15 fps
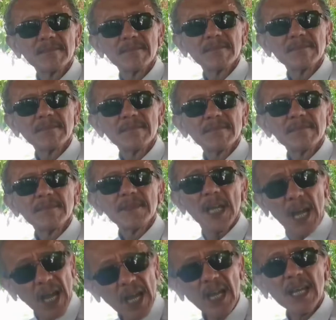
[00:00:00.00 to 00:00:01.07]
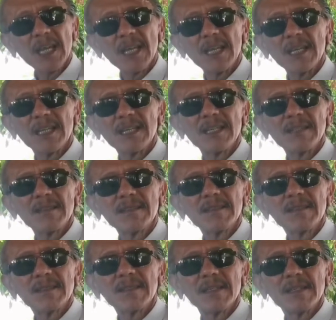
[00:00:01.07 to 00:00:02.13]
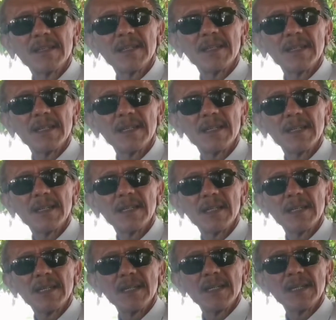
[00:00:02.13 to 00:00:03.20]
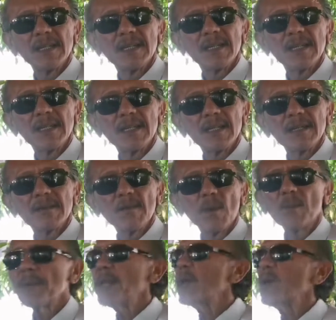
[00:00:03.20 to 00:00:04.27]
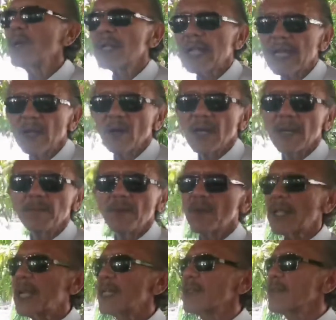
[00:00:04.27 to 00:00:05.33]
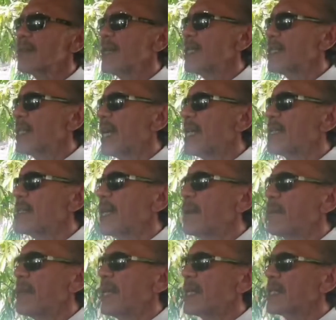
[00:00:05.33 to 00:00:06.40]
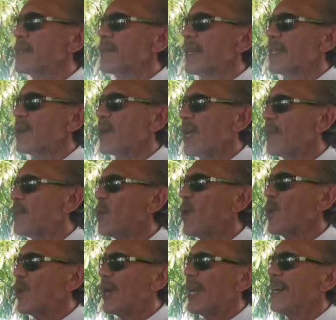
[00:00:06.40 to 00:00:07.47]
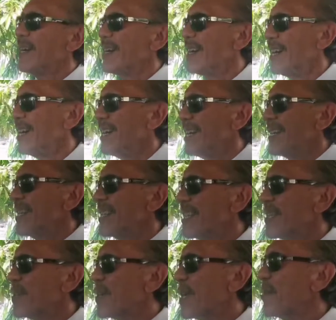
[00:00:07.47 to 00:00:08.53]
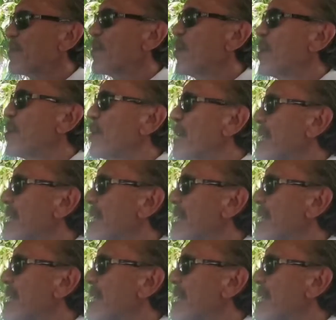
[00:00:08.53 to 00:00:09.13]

ถลงใช่ได้คุยบ้างยังกับทางผบ ผมไม่ได้คุยกับท่านหรอกครับเพราะท่านท่านท่านท่านเป็นนักสื่อท่านต้องเก็บตัวอยู่แล้วท่านต้องเก็บตัวอยู่